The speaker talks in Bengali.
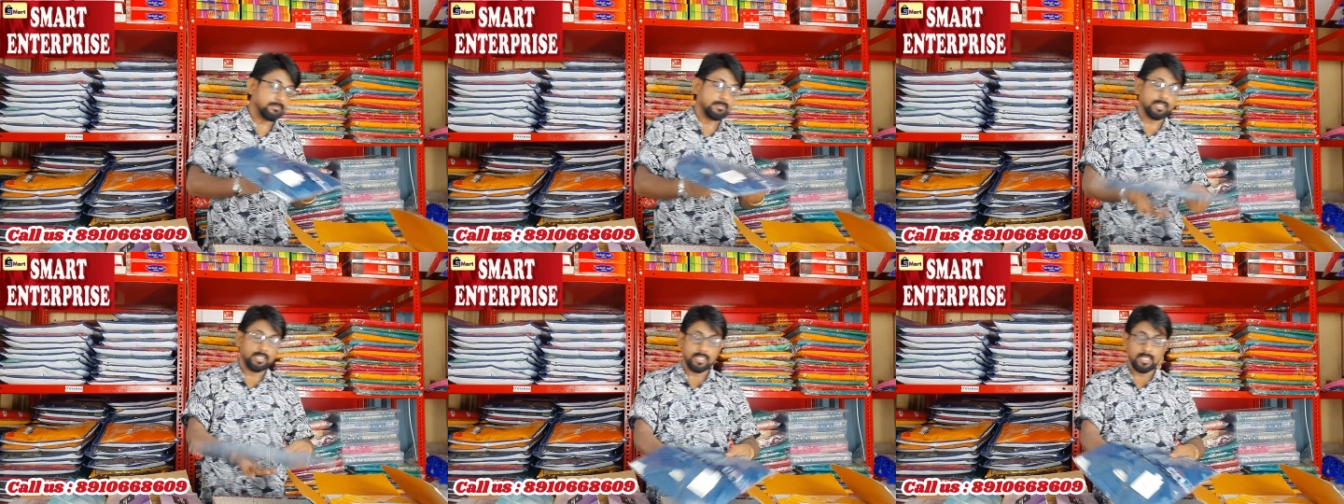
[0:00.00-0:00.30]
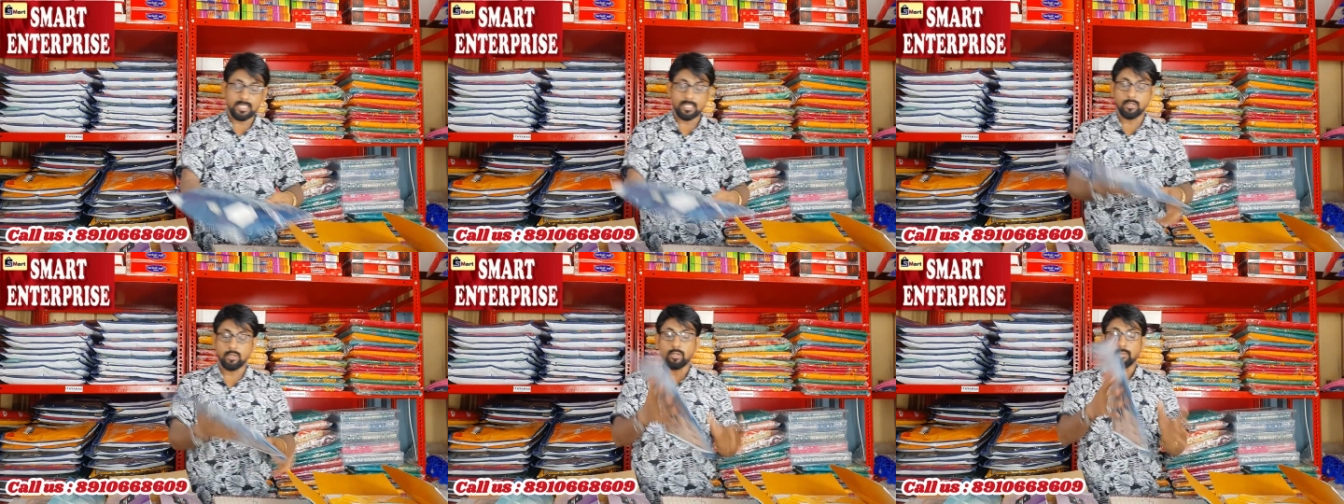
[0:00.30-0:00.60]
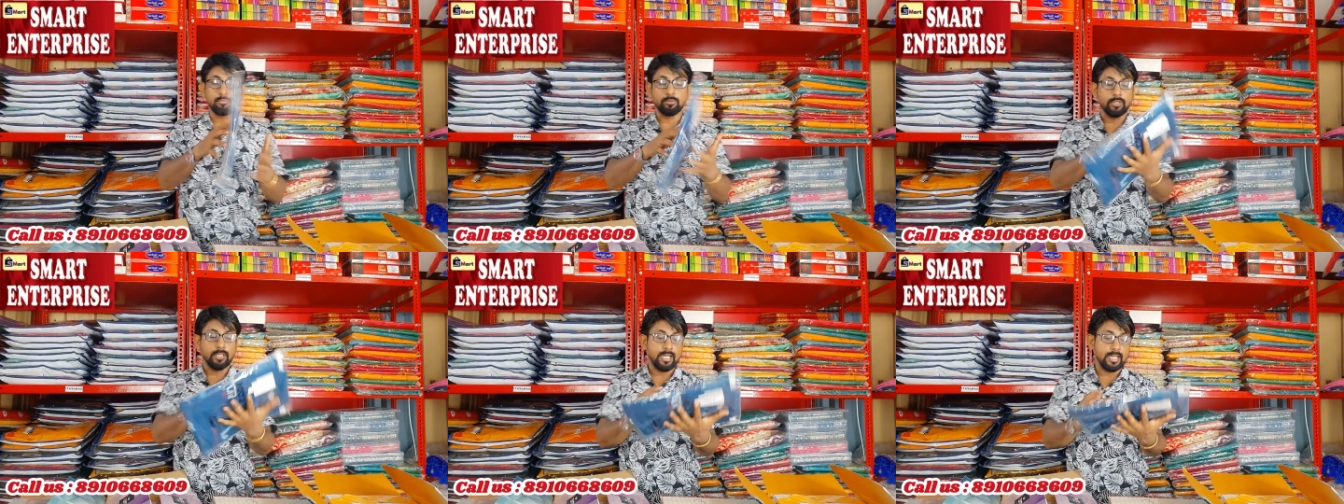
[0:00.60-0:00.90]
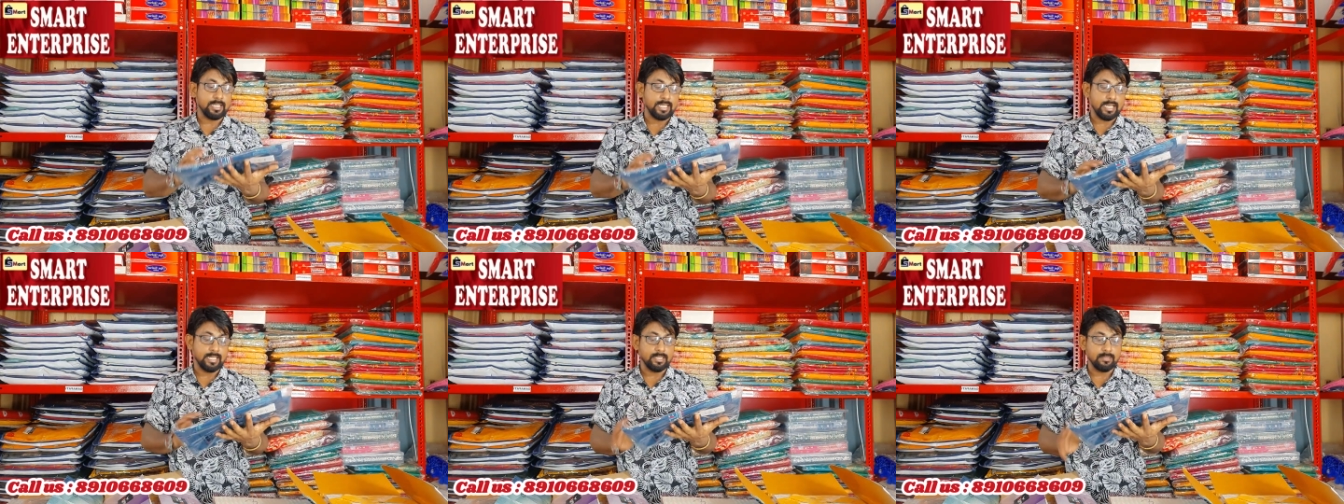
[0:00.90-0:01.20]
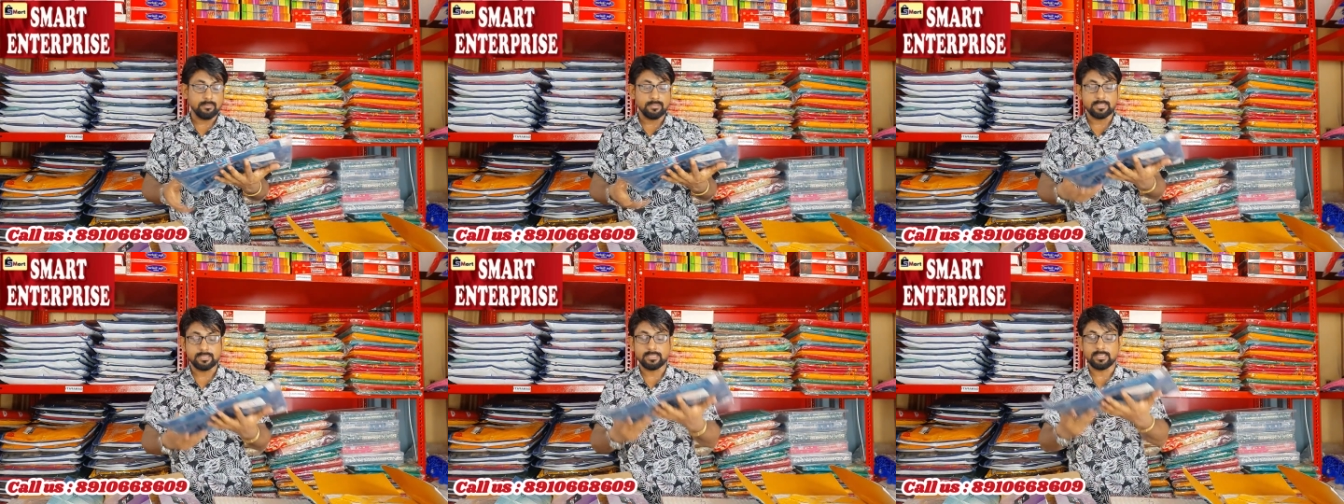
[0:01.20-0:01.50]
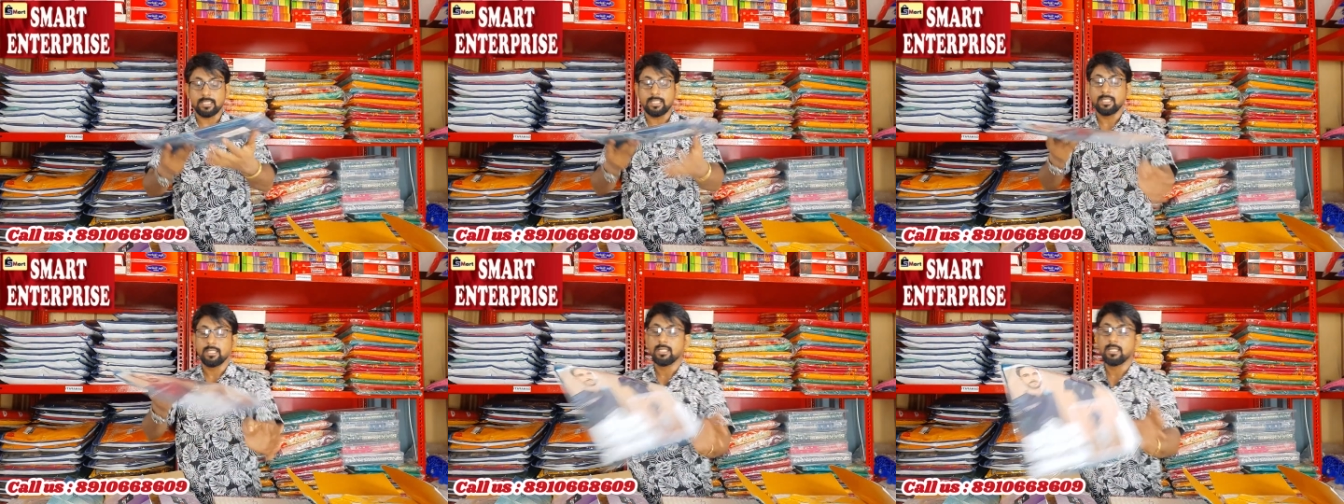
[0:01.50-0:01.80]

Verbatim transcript: আপনাকে এরকম ধরনের একটা আইটেম এসছে